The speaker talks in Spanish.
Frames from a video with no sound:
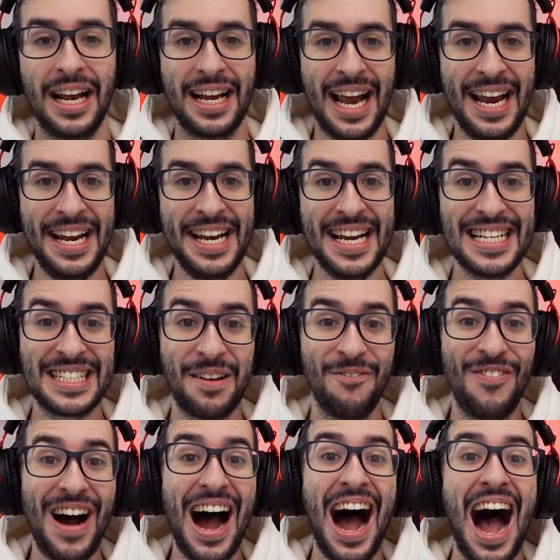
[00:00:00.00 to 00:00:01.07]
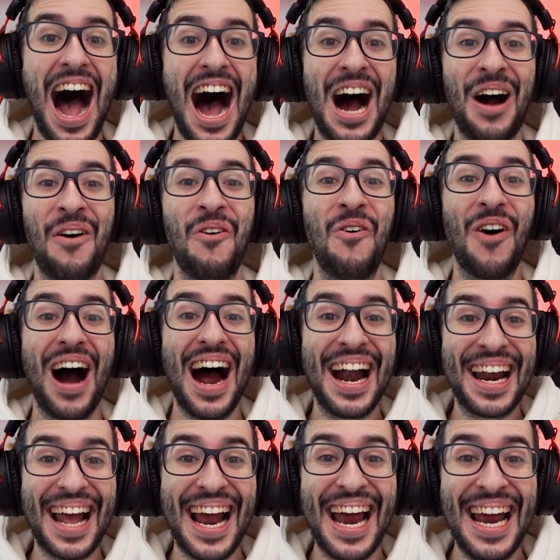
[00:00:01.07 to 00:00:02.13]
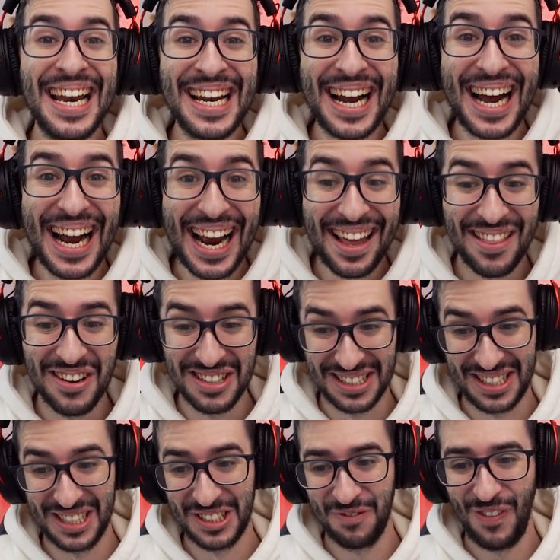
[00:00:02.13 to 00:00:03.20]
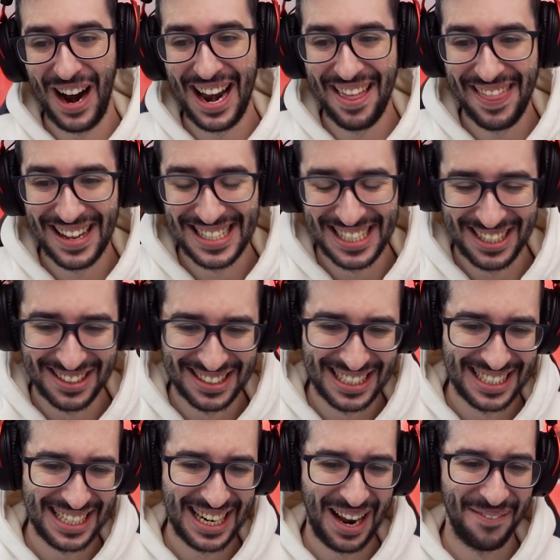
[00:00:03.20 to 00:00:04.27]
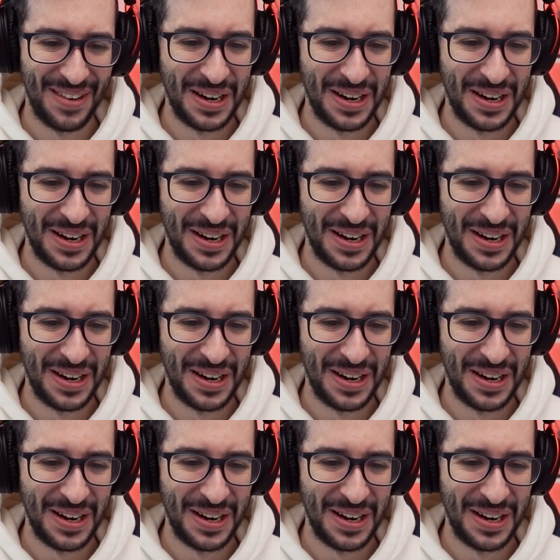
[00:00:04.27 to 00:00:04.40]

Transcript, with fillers: Kenies va a jugar en G2, ¿qué os parece chicos y chicas?